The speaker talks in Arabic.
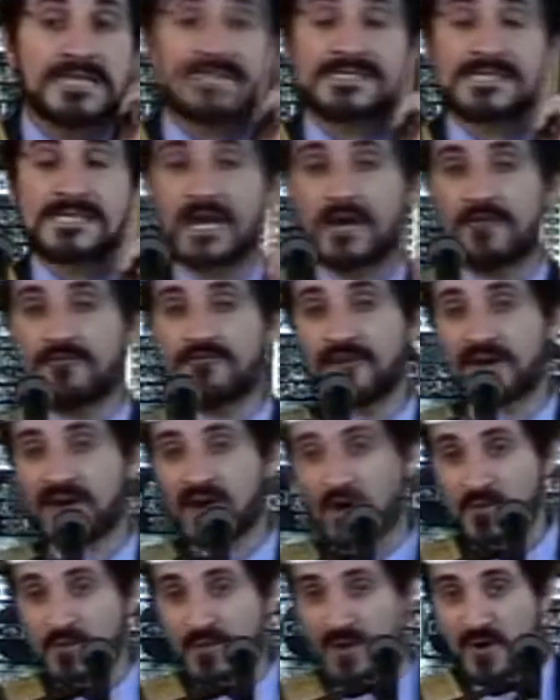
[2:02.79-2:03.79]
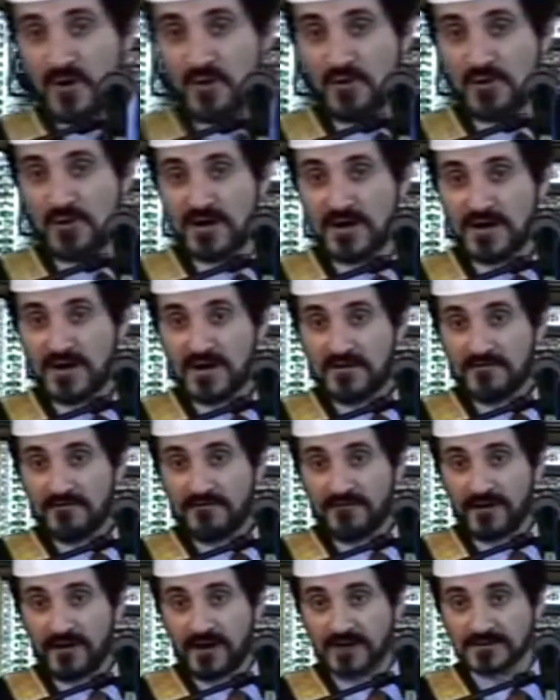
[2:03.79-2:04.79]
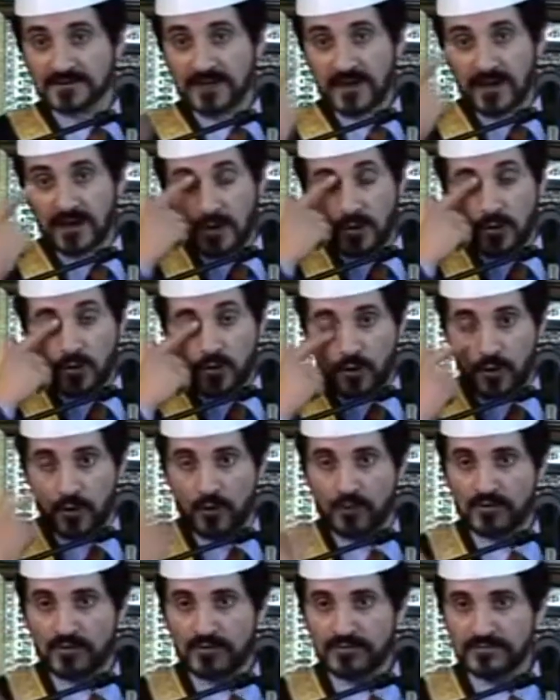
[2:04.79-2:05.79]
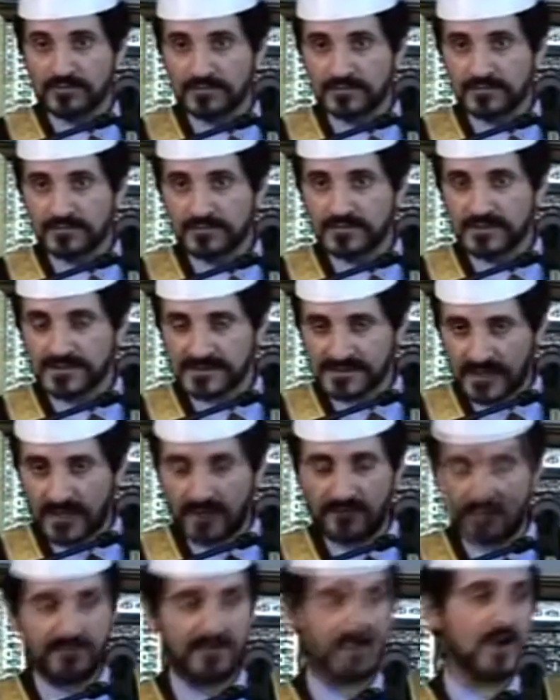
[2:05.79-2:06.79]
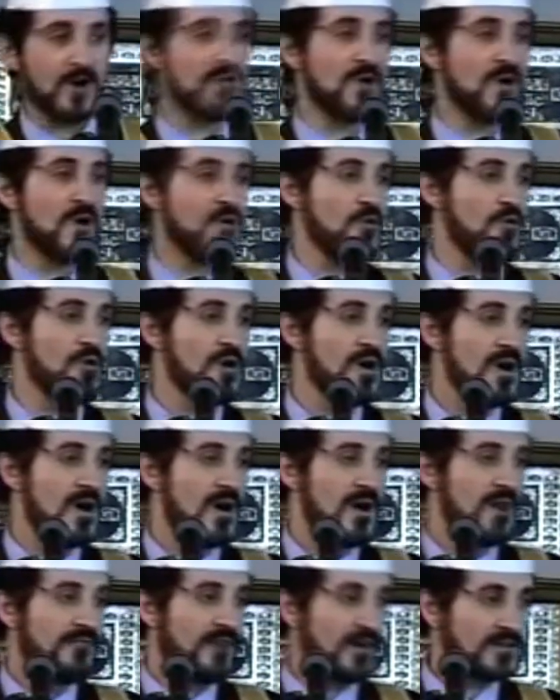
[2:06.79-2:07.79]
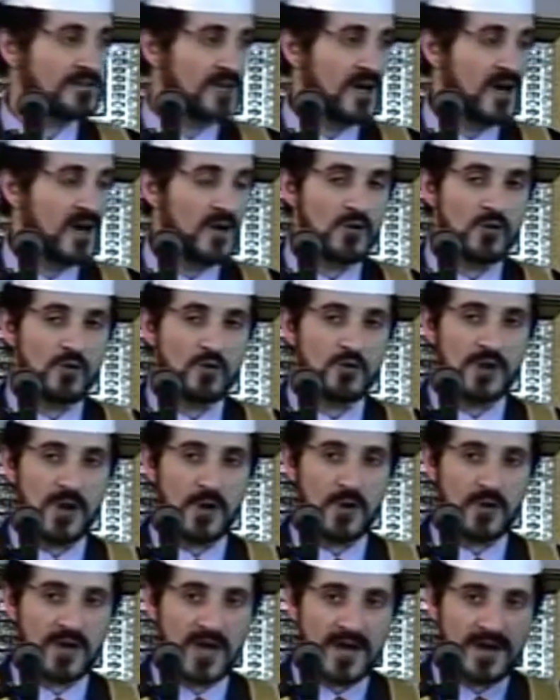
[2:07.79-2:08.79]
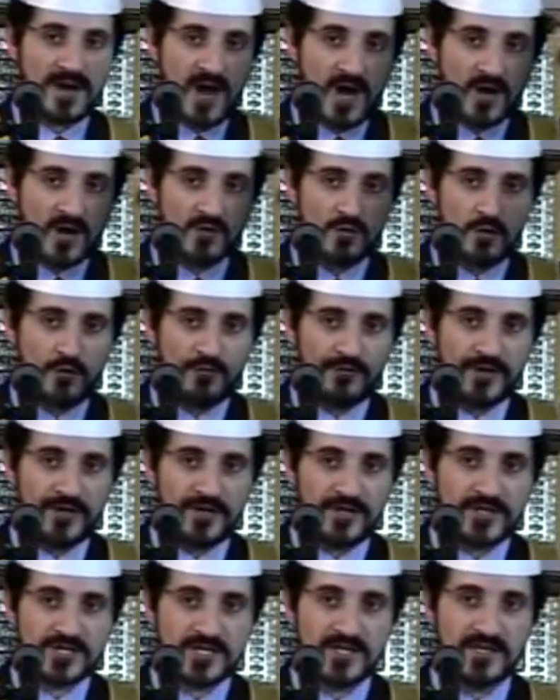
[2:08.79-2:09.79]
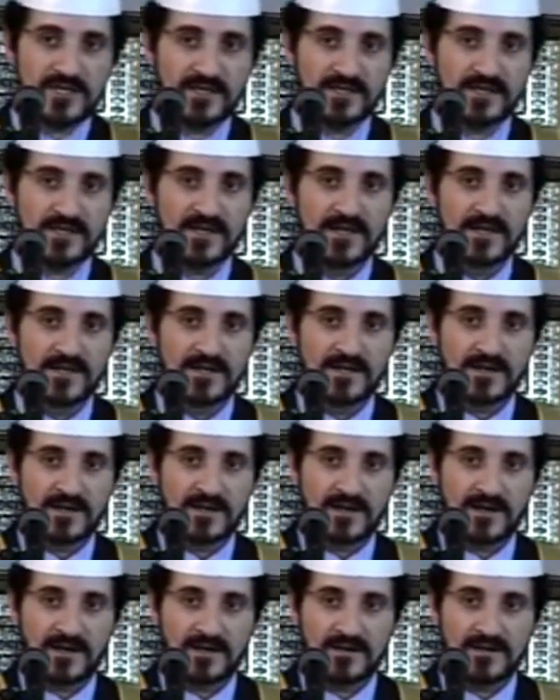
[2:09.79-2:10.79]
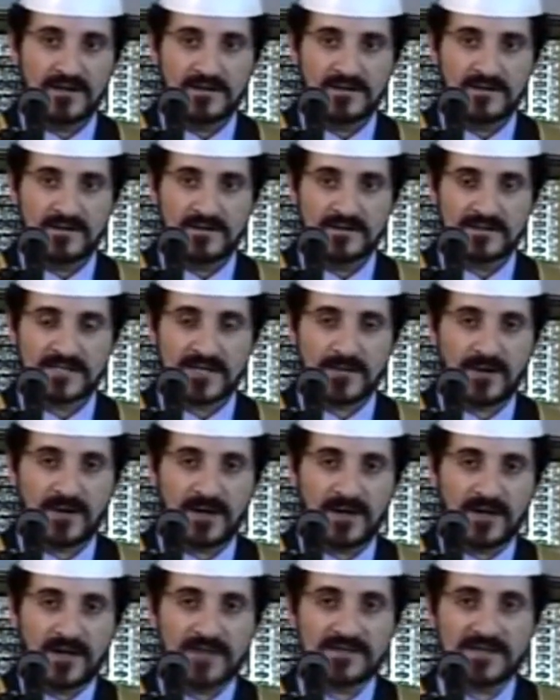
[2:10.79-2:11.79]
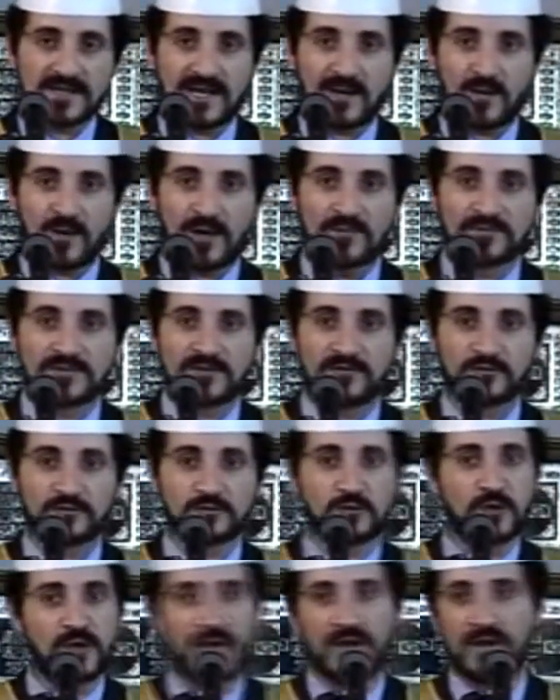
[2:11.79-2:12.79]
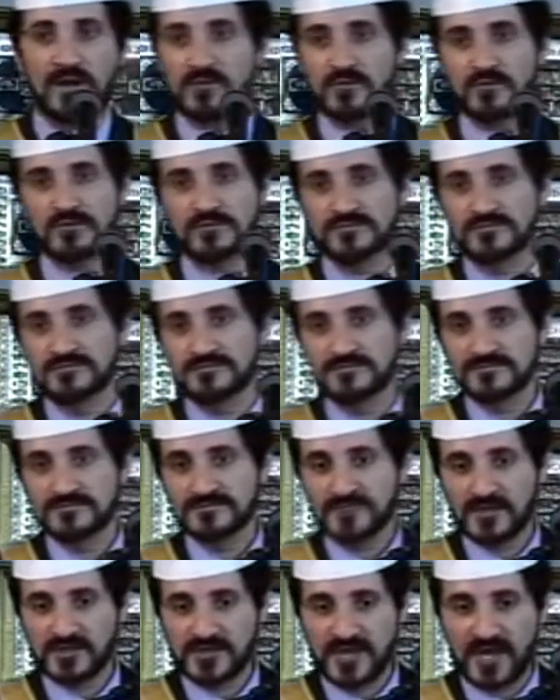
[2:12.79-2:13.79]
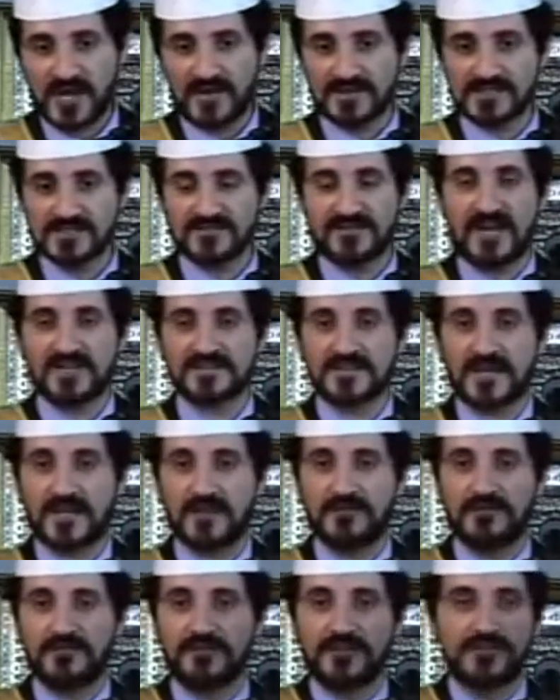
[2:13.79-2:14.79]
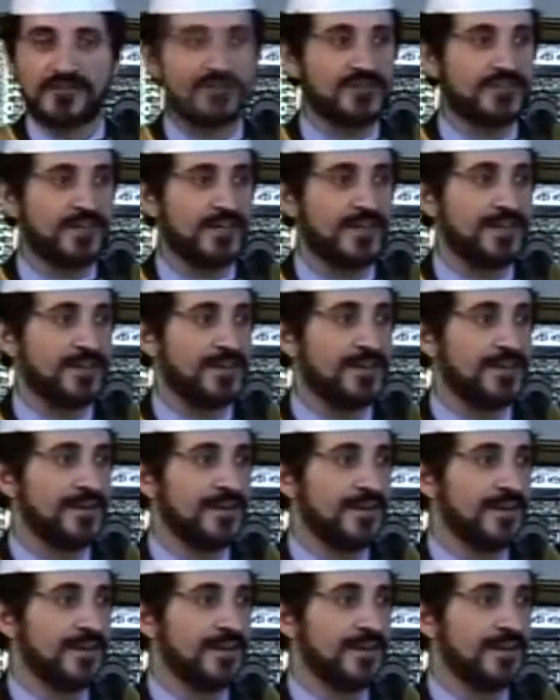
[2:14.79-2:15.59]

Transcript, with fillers: استخف قومه فأطاعوه استخف قومه فأطاعوه لو كان عقله في رجله آه. سبق الغزال ولم تفته الأرنب الشاعر يصف أحد الخفيفين جدا